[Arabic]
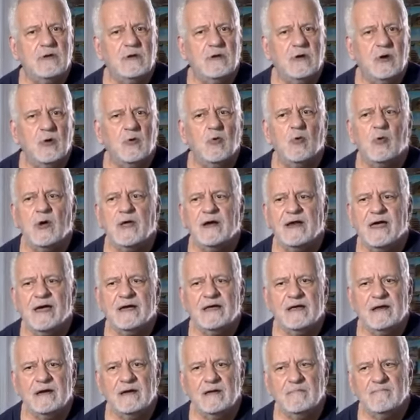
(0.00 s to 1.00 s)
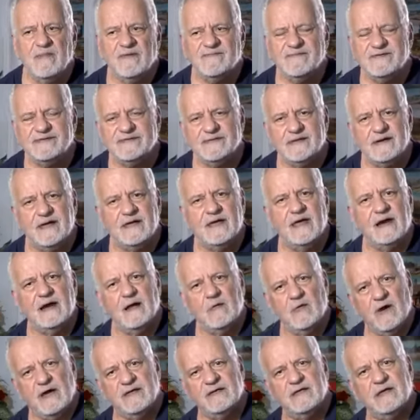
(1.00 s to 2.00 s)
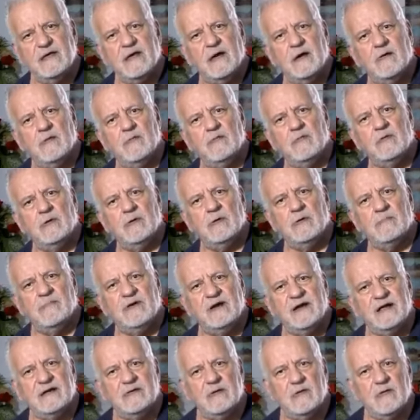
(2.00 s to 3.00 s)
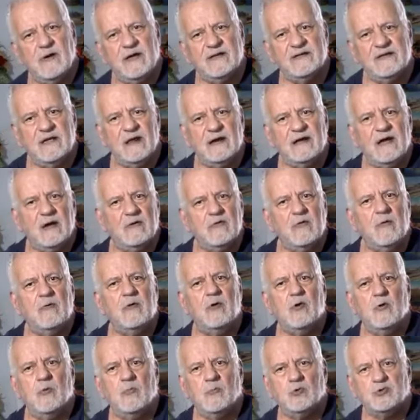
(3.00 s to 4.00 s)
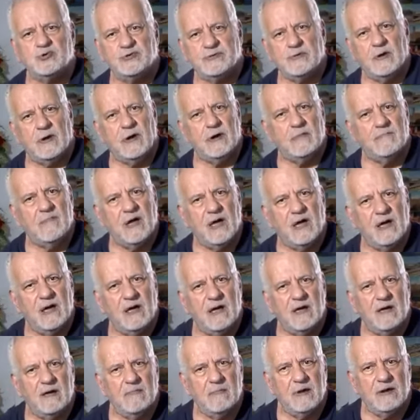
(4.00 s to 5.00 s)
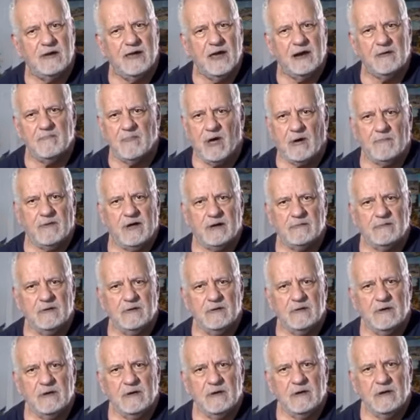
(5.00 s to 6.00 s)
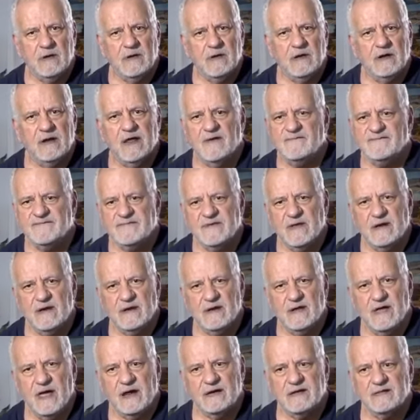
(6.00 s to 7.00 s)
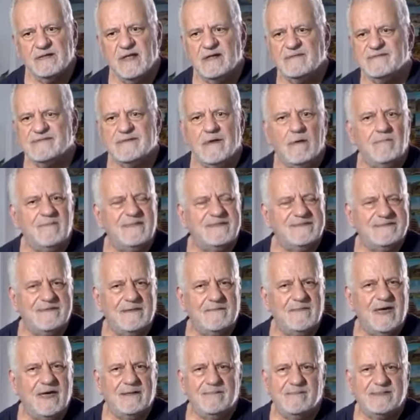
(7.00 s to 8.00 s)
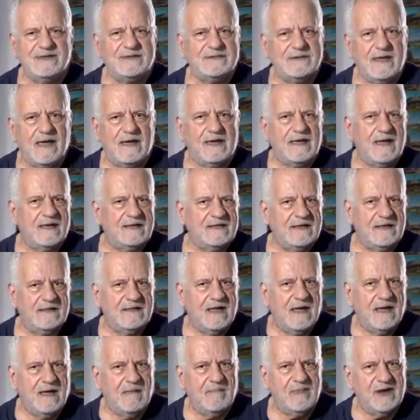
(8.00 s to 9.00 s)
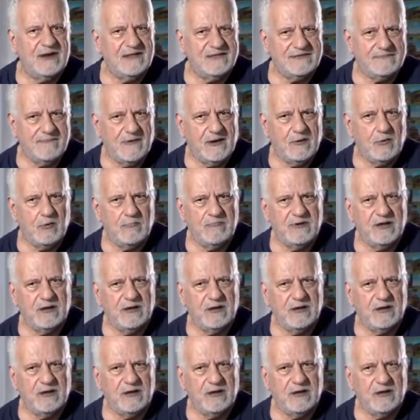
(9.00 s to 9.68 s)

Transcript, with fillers: وهناك ما فيش رجاله لوحديها وبنات لوحديها لا كله مشترك مع يعني مع بعض نفس يعني ده نظام من زمان مش حاجه جديده بالنسبه لهم يعني